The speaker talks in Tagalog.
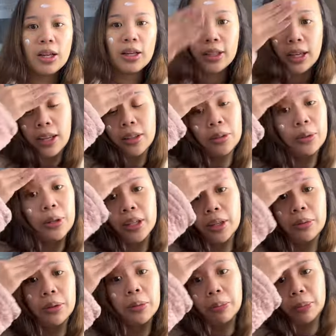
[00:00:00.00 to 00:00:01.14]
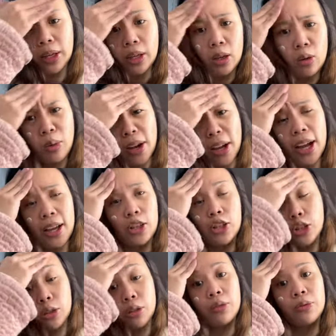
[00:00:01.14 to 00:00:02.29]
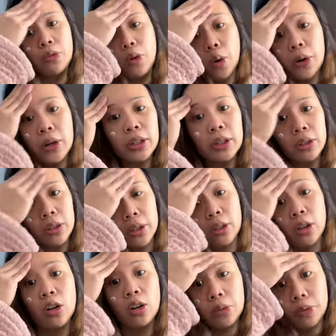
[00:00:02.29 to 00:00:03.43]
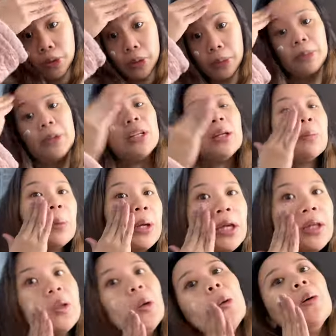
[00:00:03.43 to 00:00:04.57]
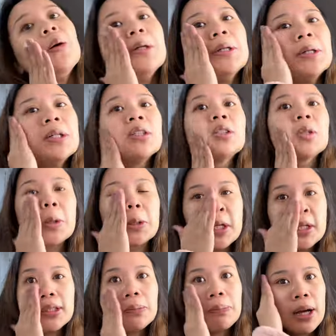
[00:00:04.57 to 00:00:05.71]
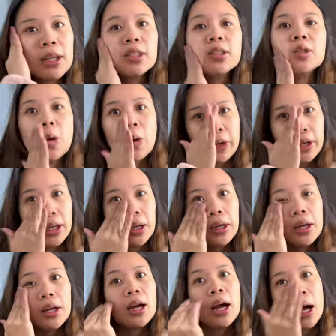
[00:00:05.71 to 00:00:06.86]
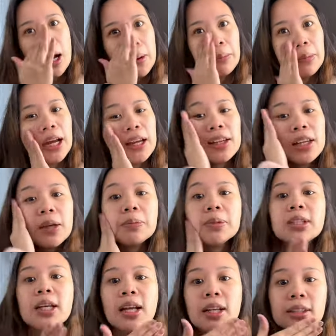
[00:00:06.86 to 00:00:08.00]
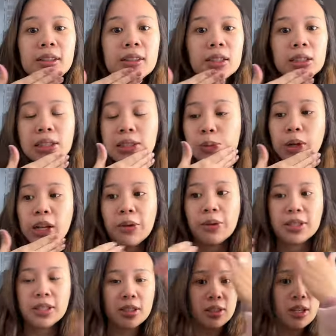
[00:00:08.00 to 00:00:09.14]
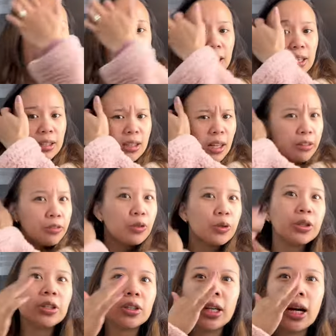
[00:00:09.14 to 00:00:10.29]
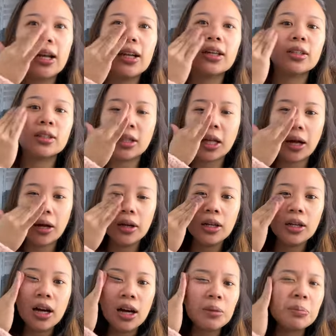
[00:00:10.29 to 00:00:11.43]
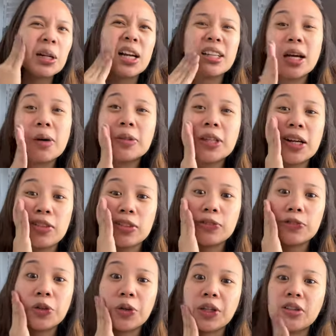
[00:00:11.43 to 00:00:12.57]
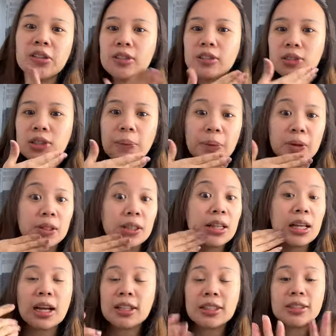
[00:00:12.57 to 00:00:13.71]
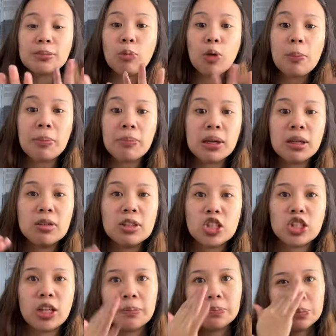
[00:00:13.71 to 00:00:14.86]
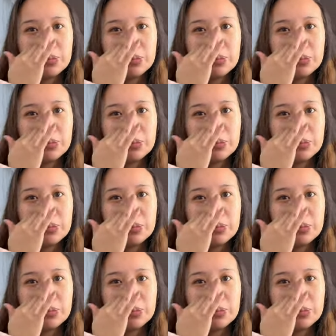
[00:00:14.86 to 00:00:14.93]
Get ready with me why I choose foreigner over Filipino. So just a backstory, um, I keep telling this when I was in college, like future college na, ah, mag-asawa na ako ng foreigner. Sabi ko, na, bukang big ko na siya.